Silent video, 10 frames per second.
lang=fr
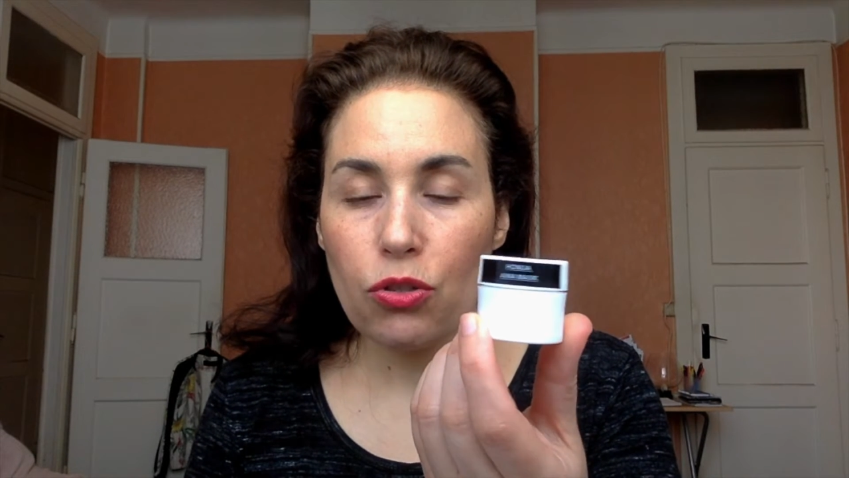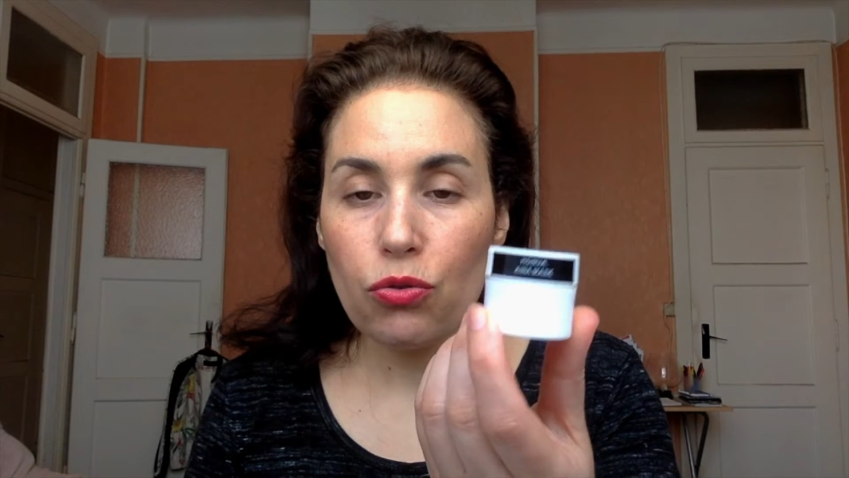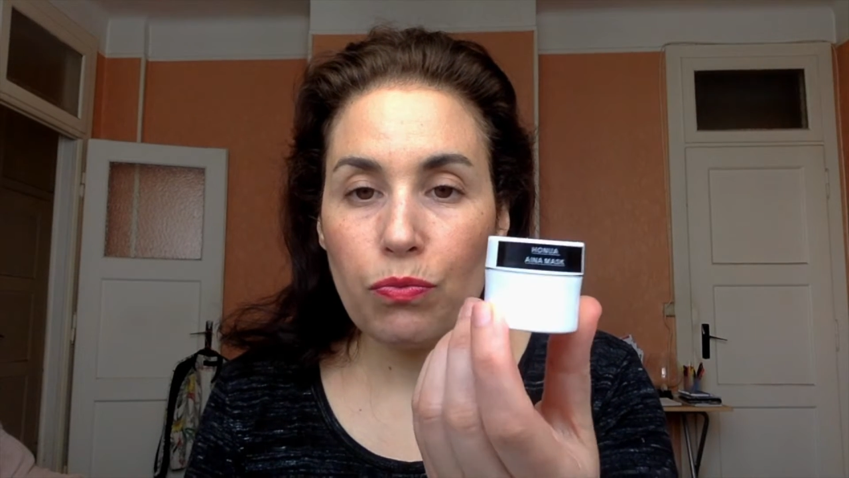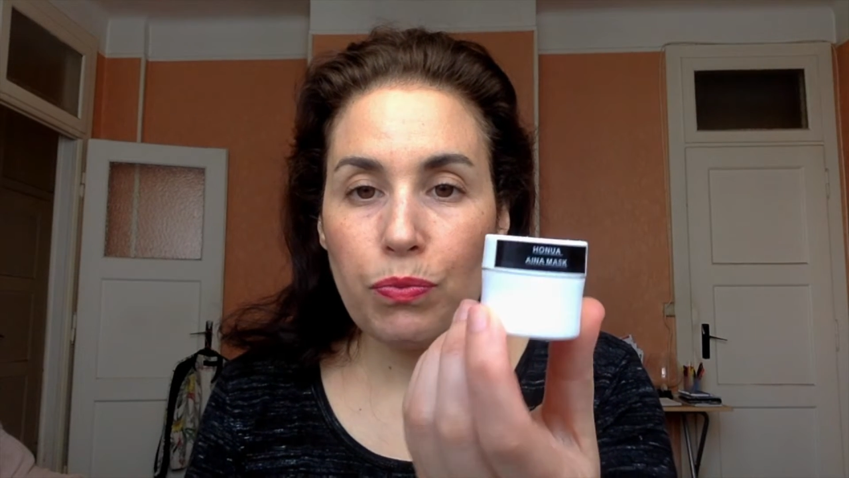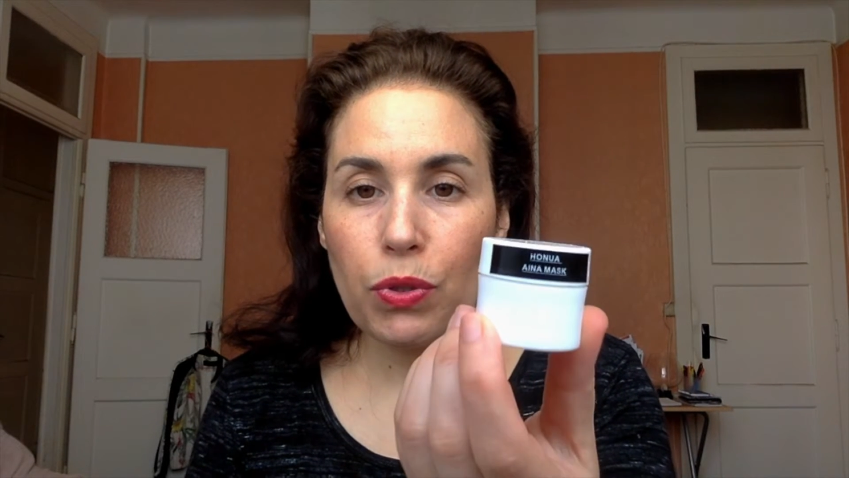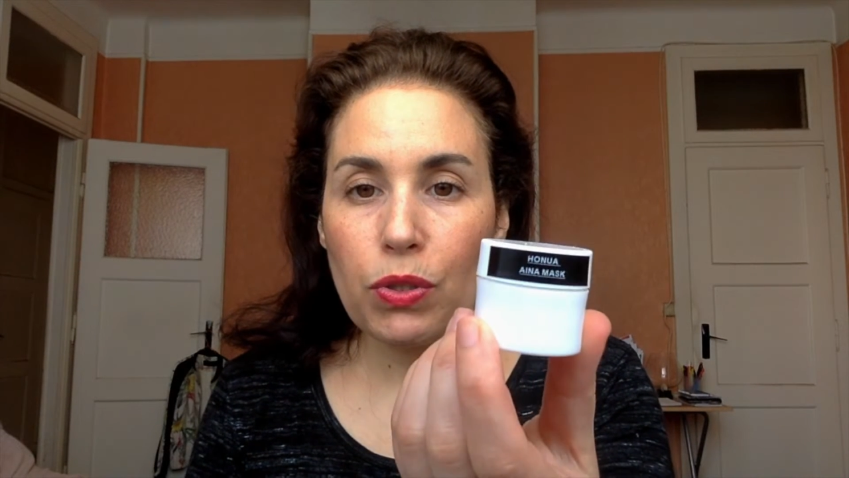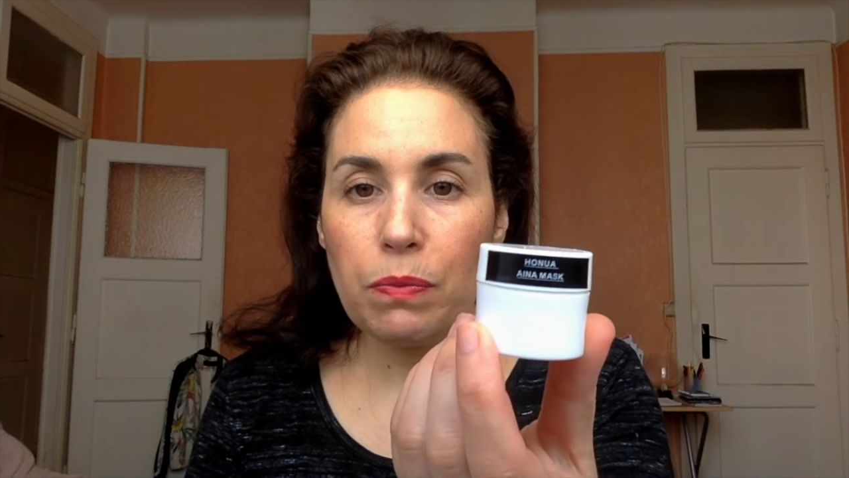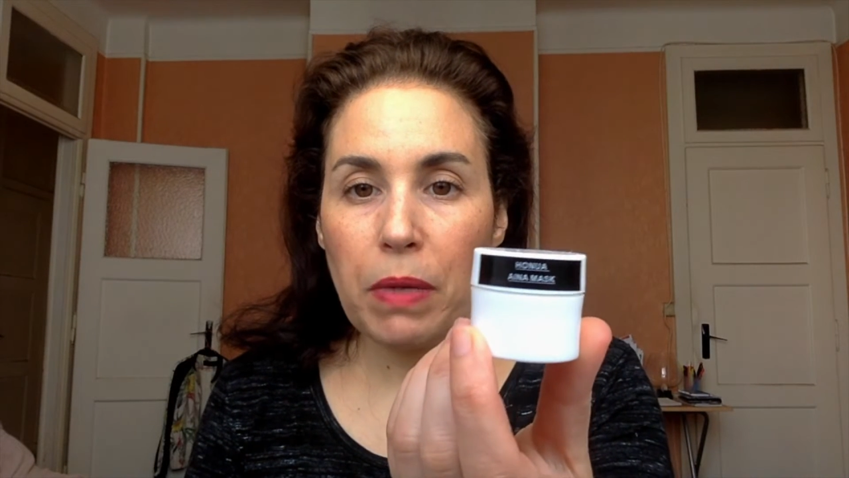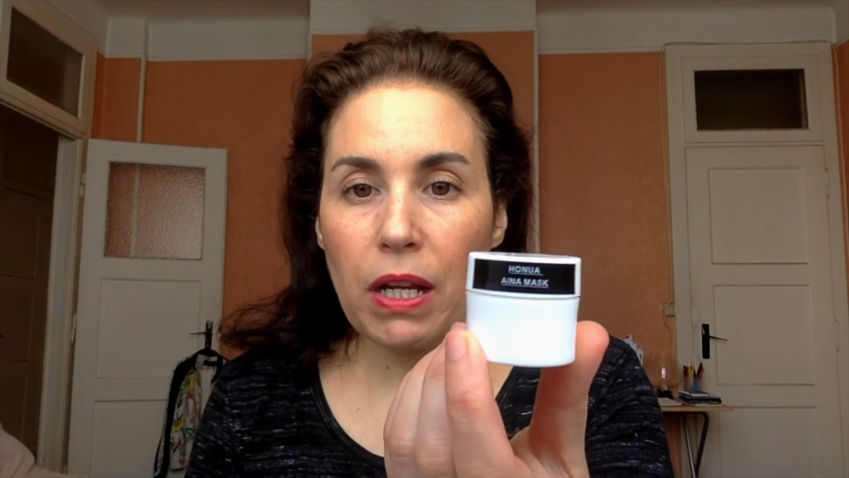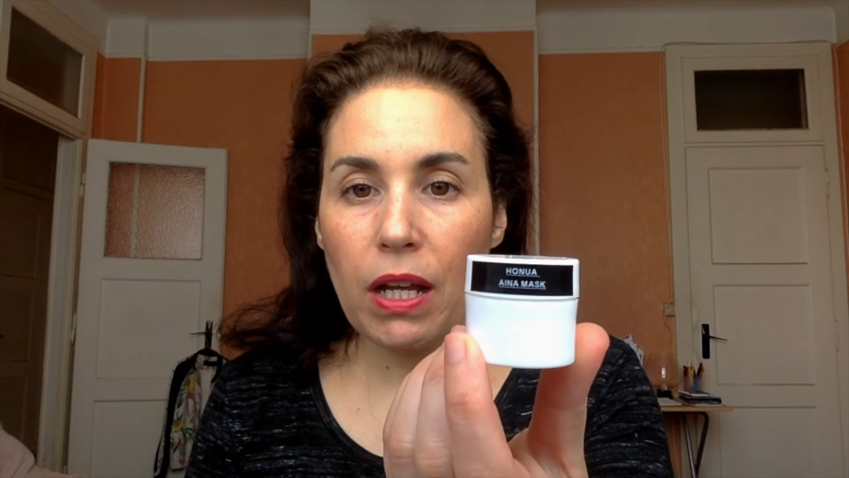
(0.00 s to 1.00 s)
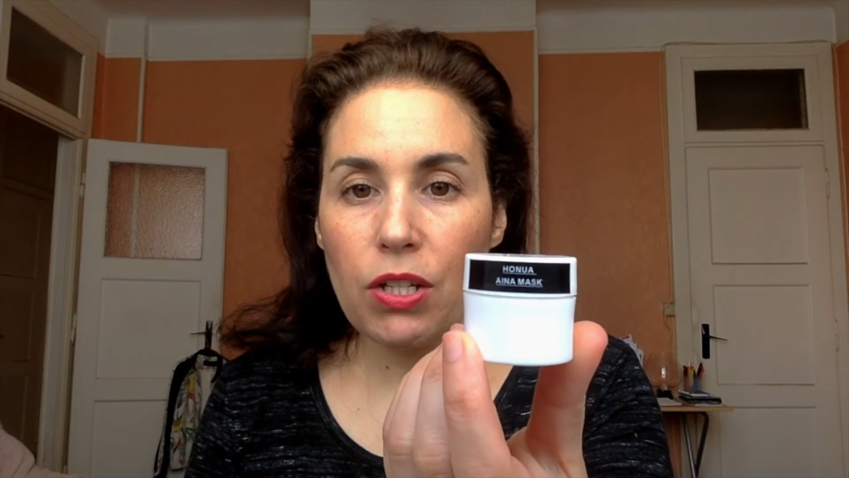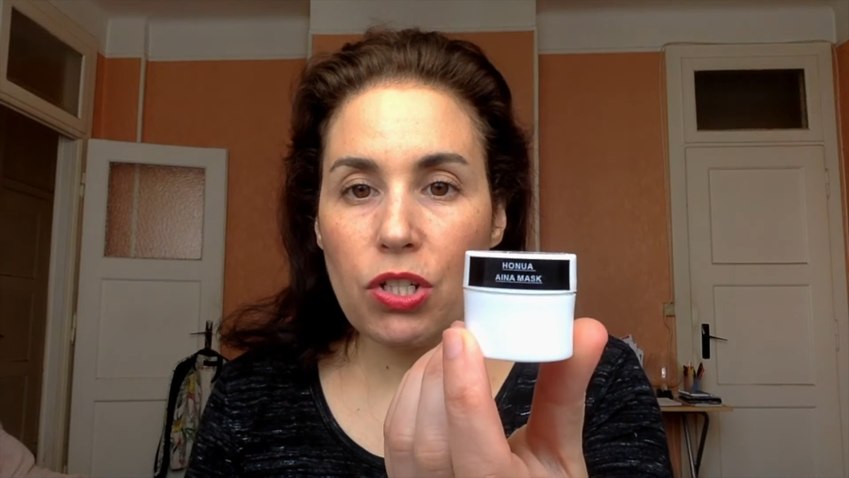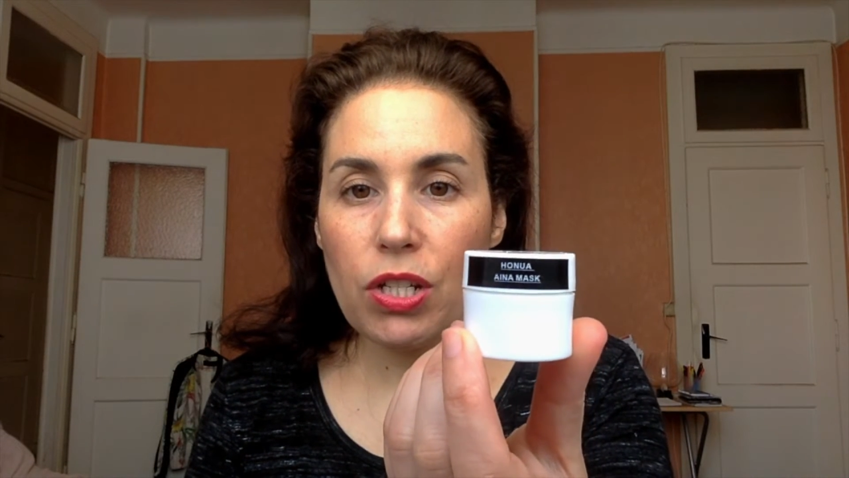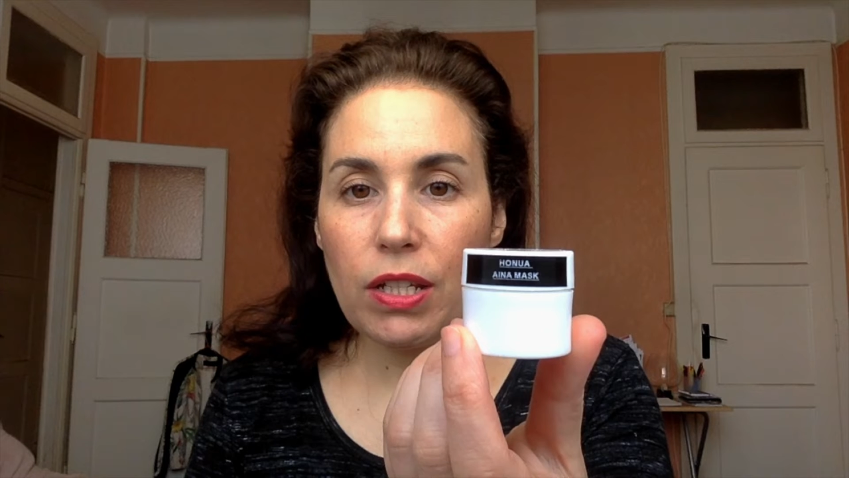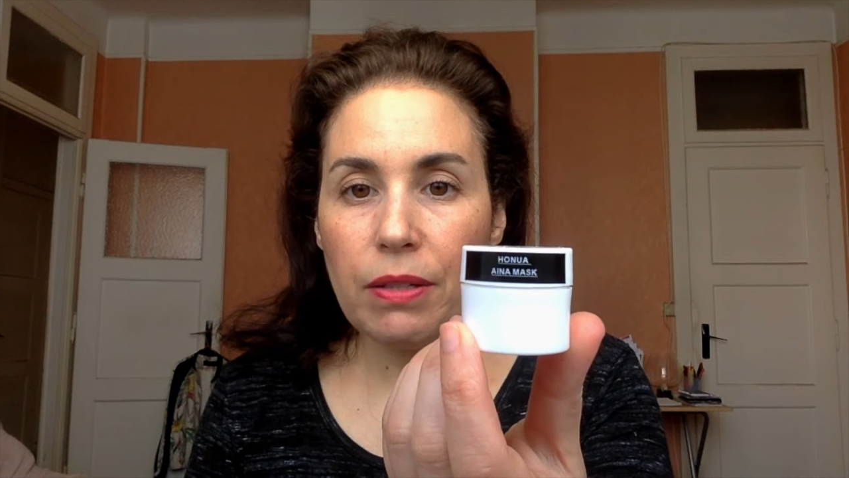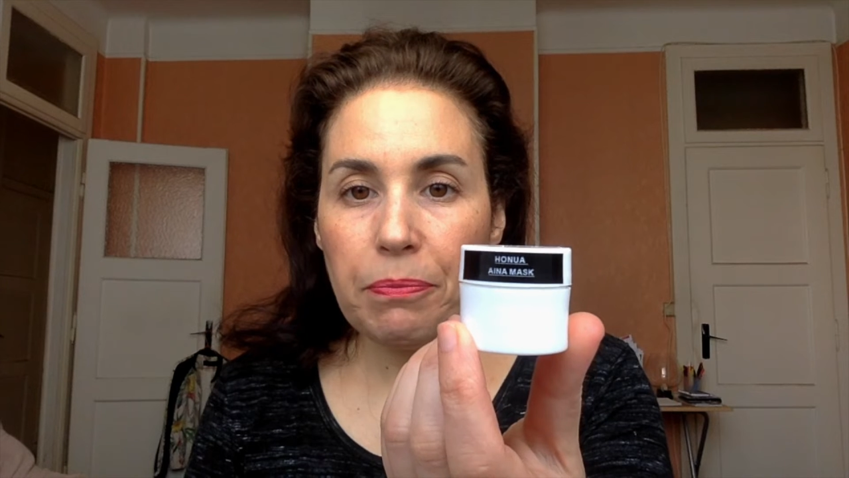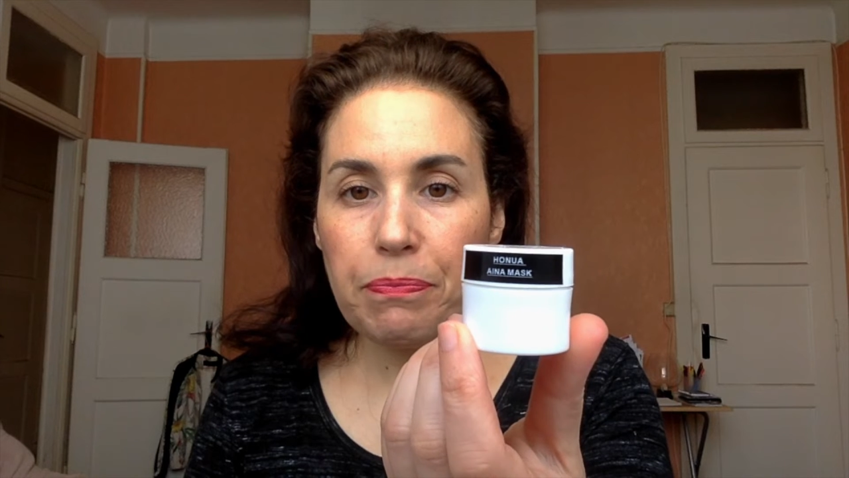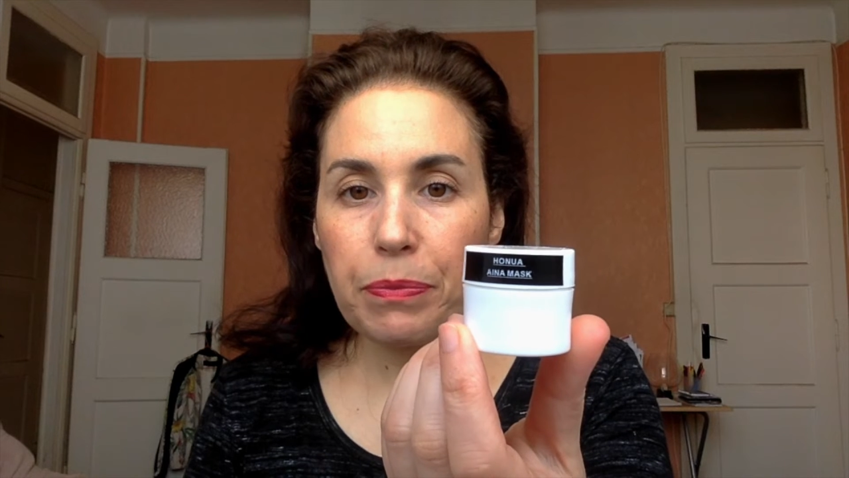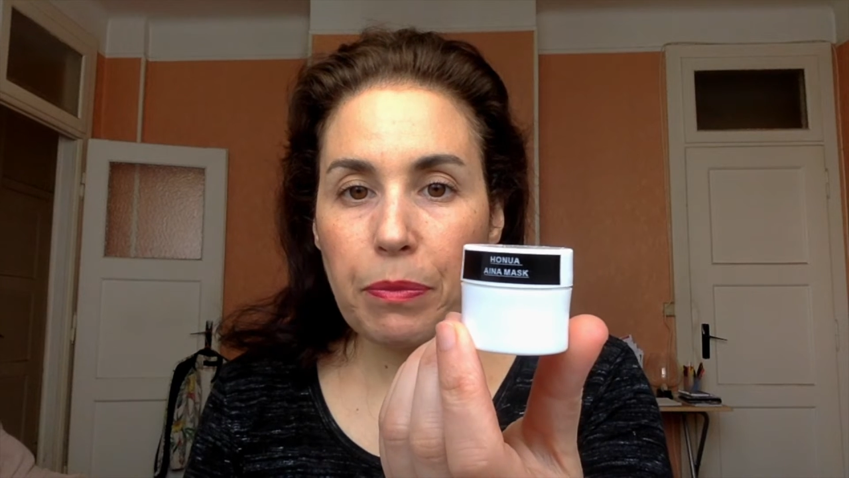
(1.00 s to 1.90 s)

je ne pense pas le racheter.